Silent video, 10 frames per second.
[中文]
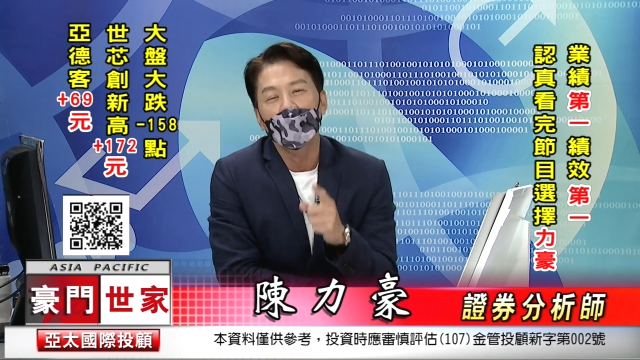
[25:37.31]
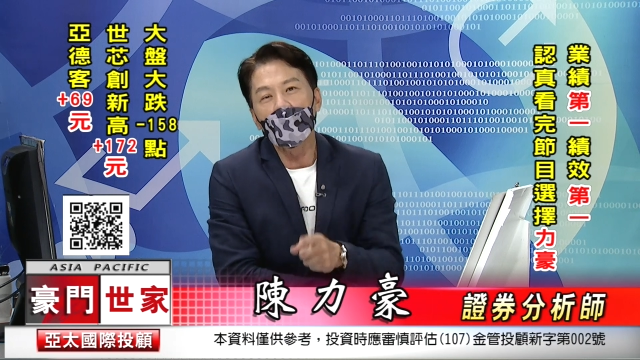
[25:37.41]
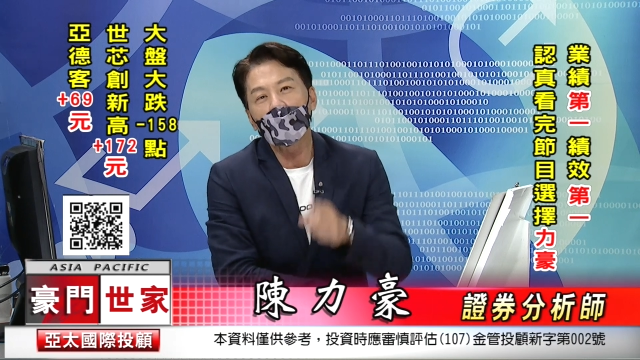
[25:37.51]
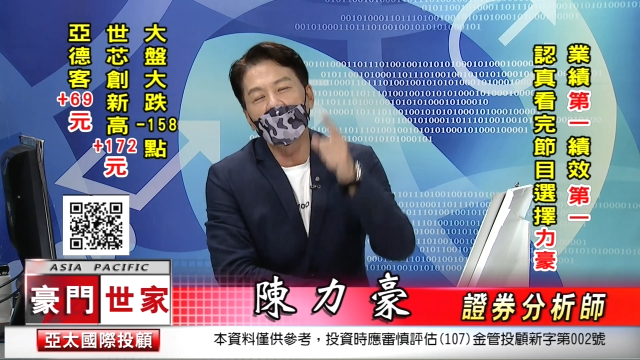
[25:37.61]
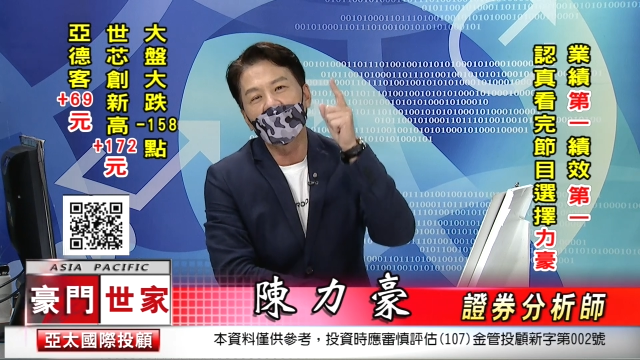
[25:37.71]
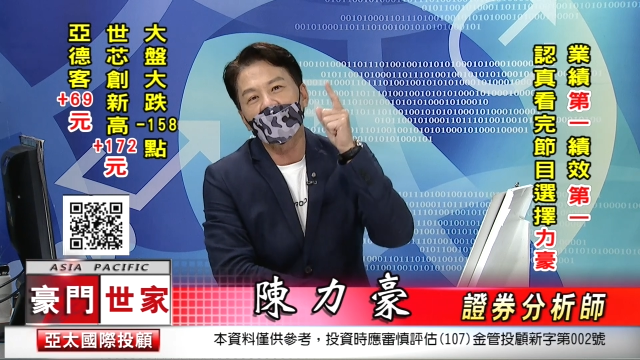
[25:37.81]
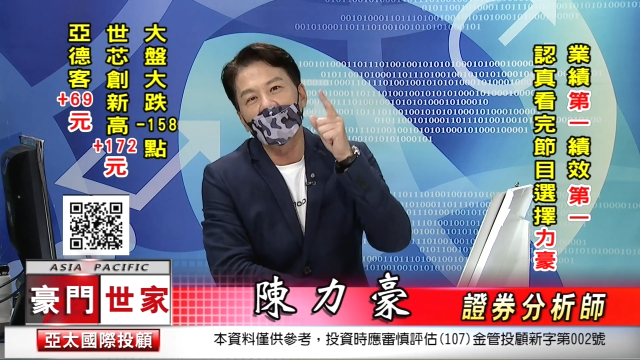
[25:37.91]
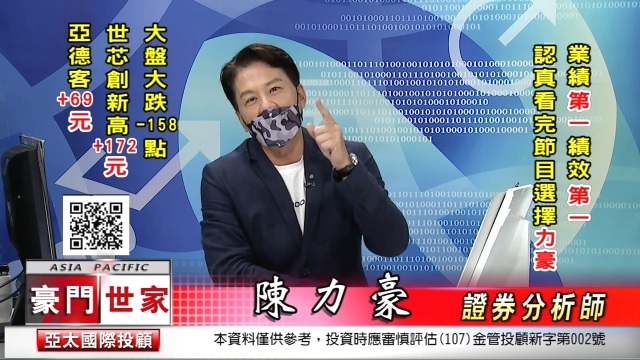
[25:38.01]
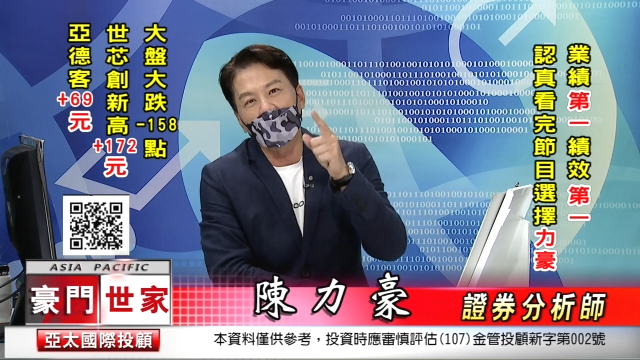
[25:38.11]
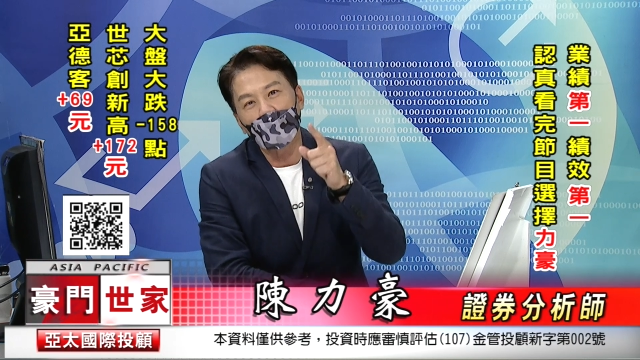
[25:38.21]
如果你
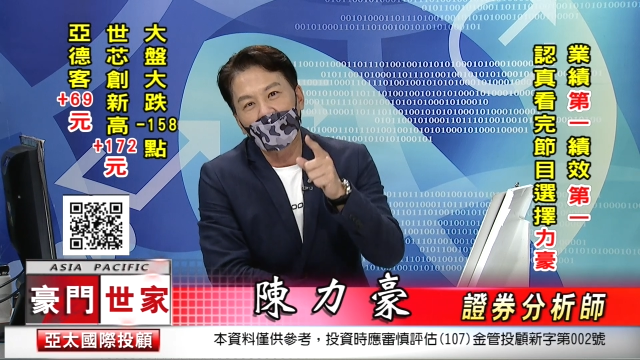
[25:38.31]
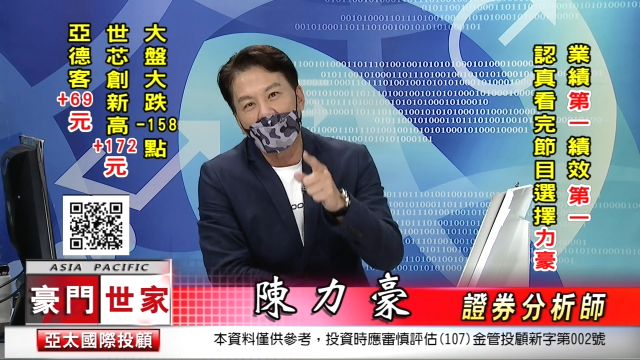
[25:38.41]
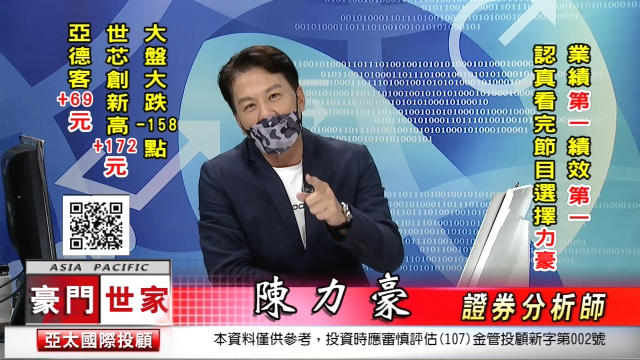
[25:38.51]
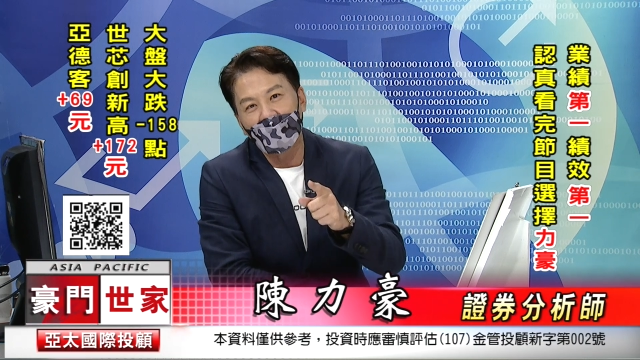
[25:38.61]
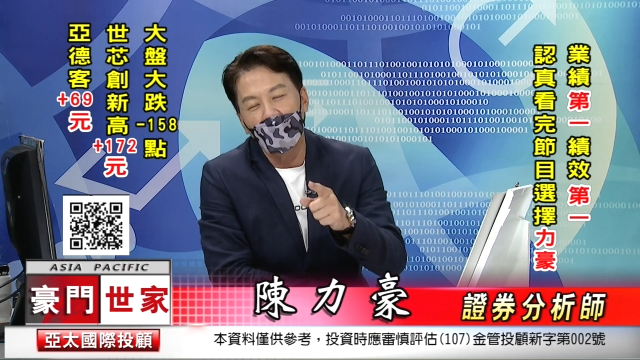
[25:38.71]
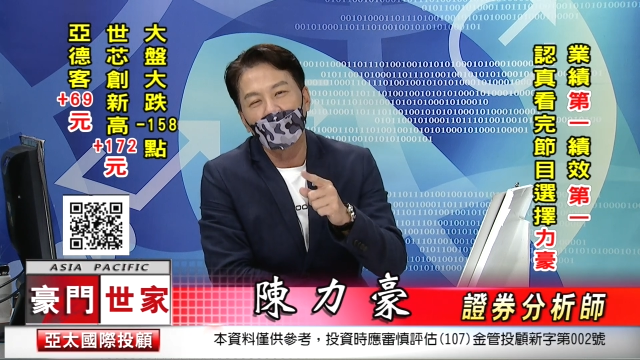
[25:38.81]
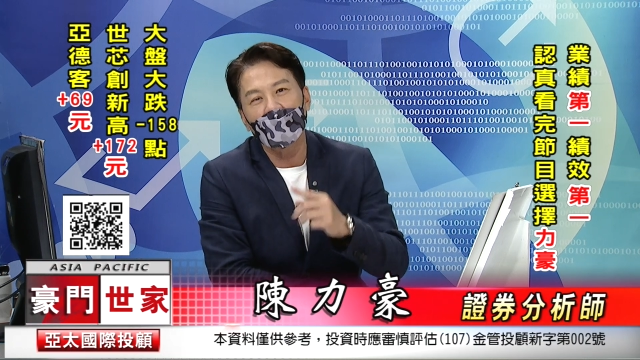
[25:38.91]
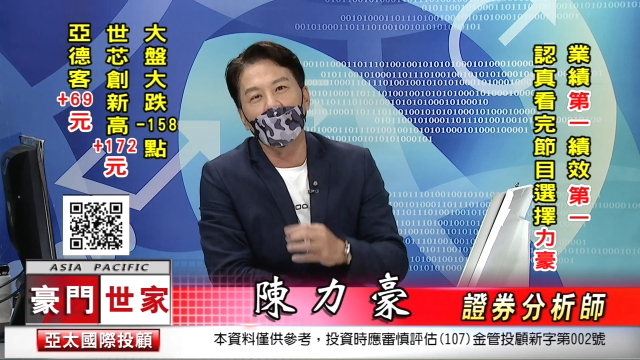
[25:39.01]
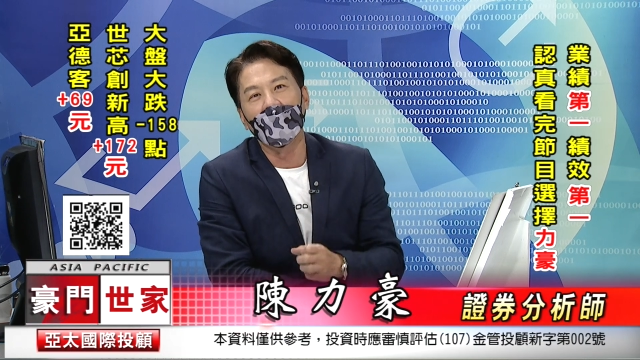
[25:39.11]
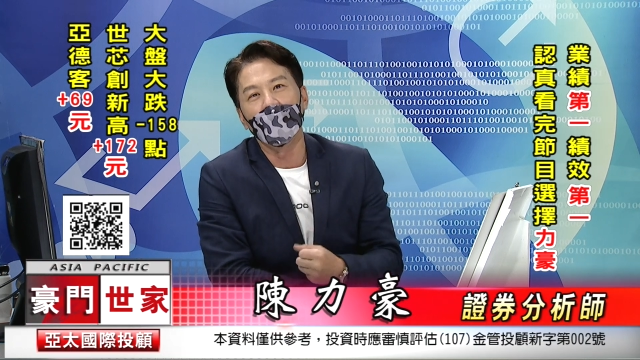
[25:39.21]
真的要赚大钱，
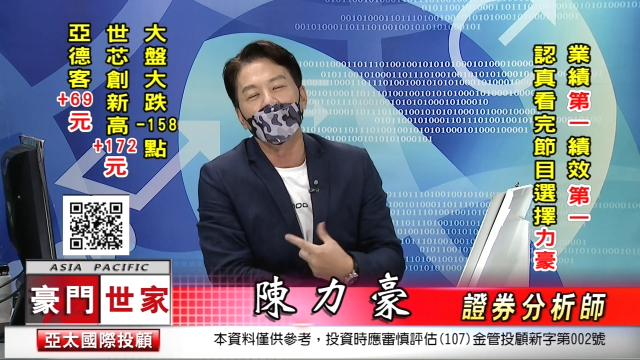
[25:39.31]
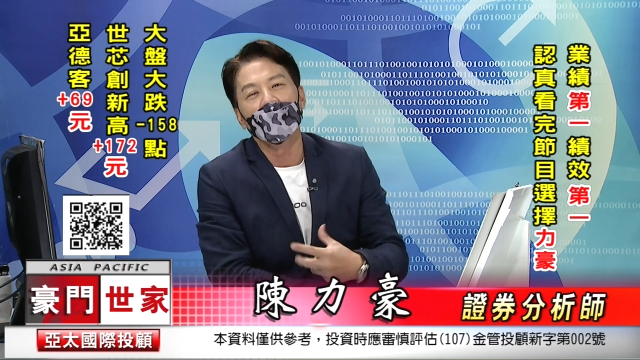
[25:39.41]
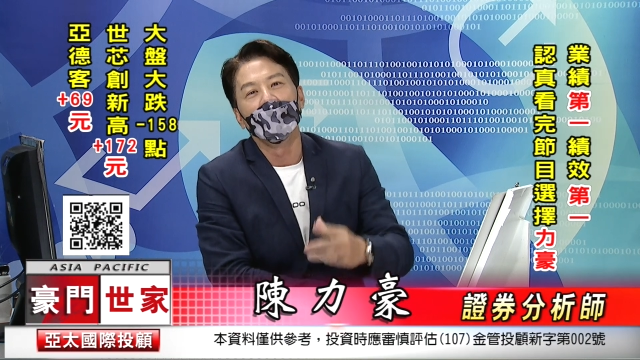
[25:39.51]
各位，